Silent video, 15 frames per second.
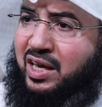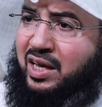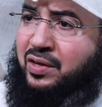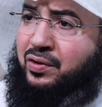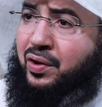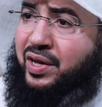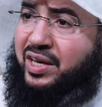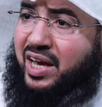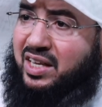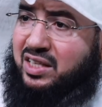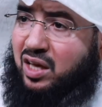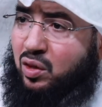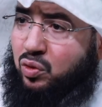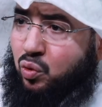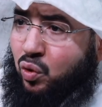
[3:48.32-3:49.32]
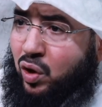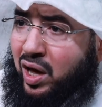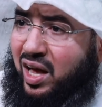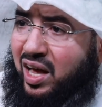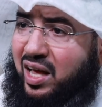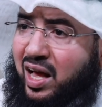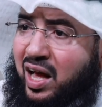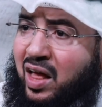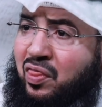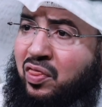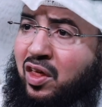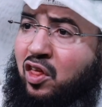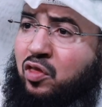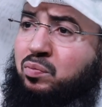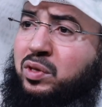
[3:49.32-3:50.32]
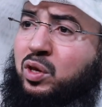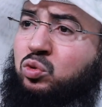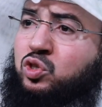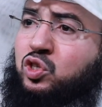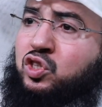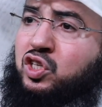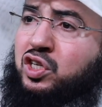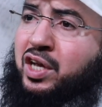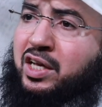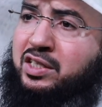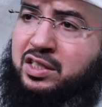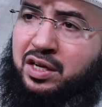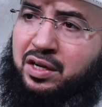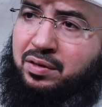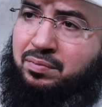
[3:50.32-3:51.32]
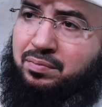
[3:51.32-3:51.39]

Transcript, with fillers: يعني ركعتا الضحى عن 360 حسنة